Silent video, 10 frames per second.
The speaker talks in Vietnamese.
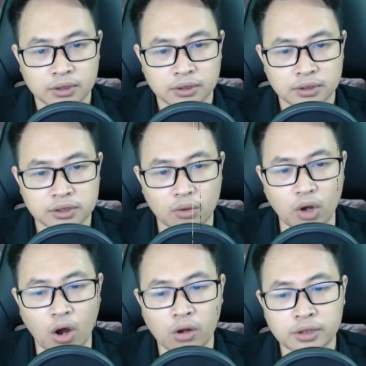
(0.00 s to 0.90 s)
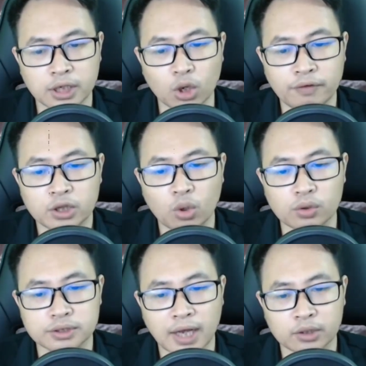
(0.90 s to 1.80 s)
Sau đó thì đối với
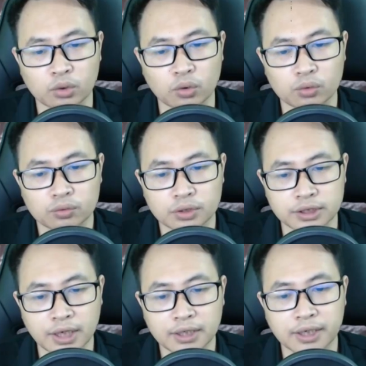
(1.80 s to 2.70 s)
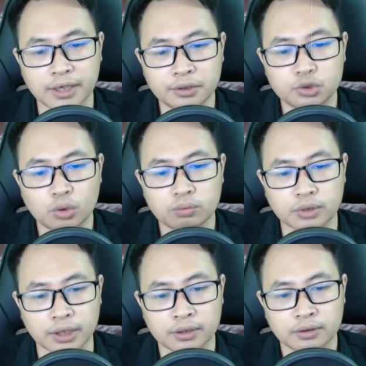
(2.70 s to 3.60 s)
tôn gia thụ nhất kiến trung
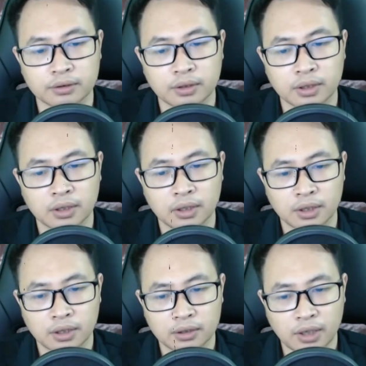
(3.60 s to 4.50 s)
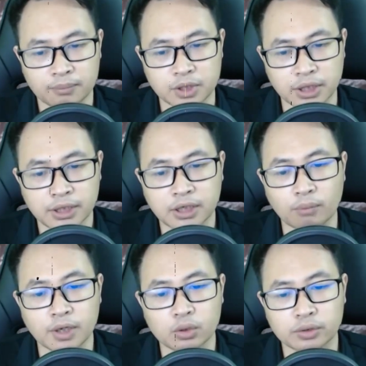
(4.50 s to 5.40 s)
tình Thậm chí
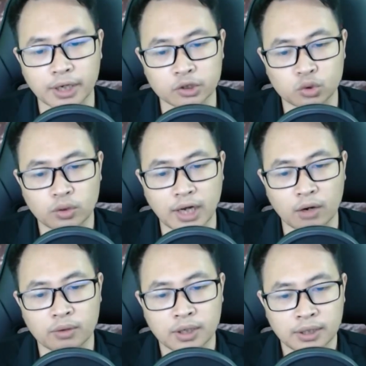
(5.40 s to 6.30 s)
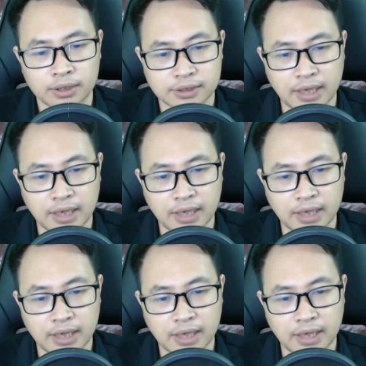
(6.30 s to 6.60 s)
không lưu tình chút nào Ra